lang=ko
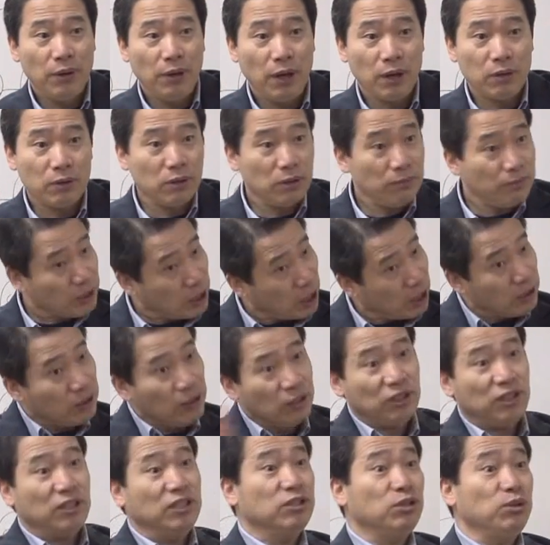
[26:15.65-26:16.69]
아, 그러면
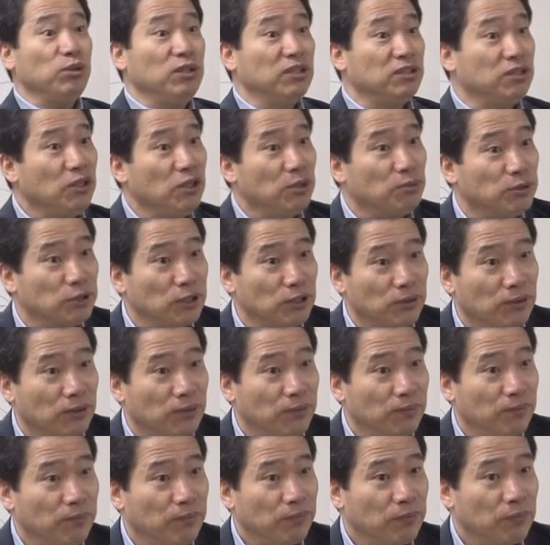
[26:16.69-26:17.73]
깨끗해질 수 있어요, 없어요?
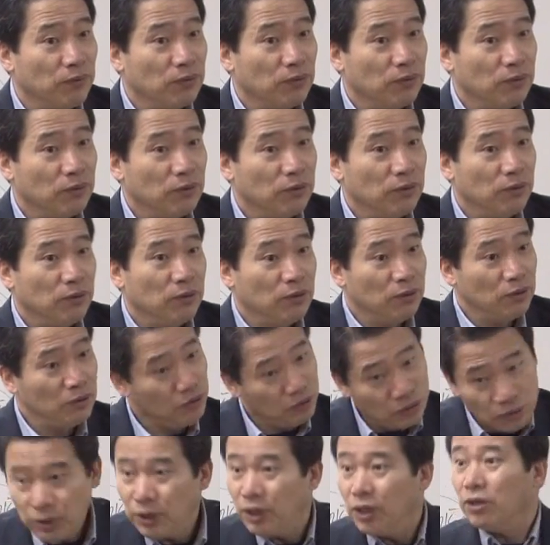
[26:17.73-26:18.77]

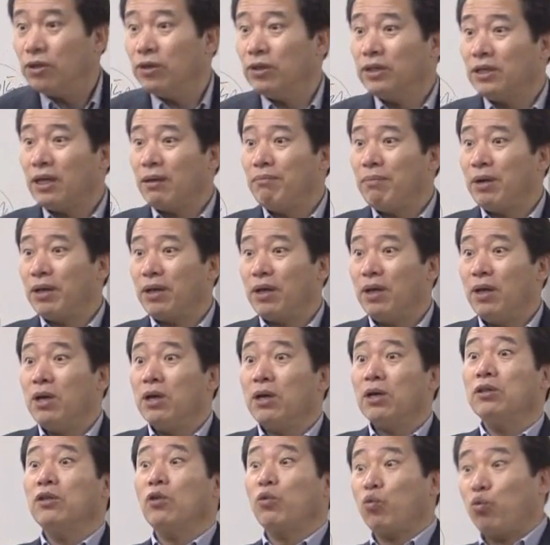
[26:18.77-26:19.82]
능이 그런단 말이에요.
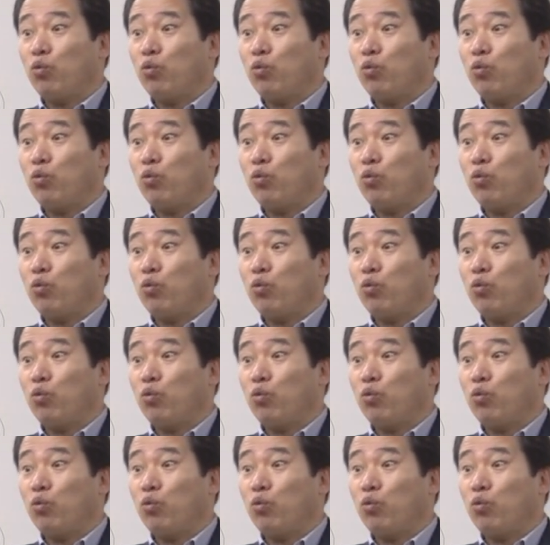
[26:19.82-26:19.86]
근데